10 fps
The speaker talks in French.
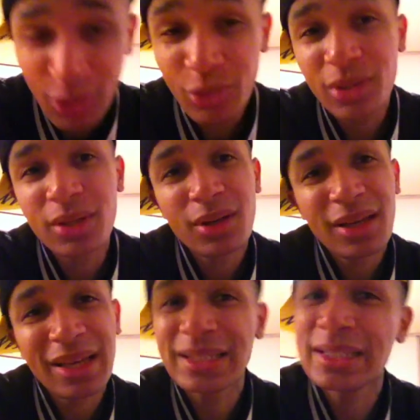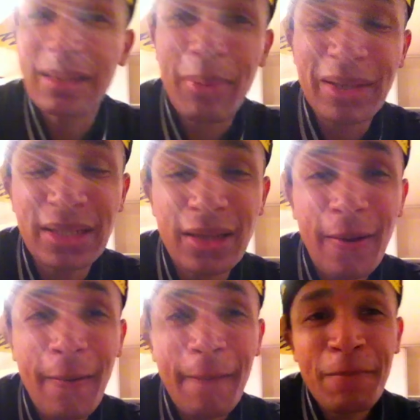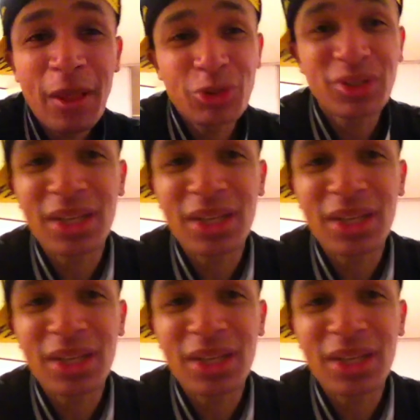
Luc qu'est-ce qui s'est passé tu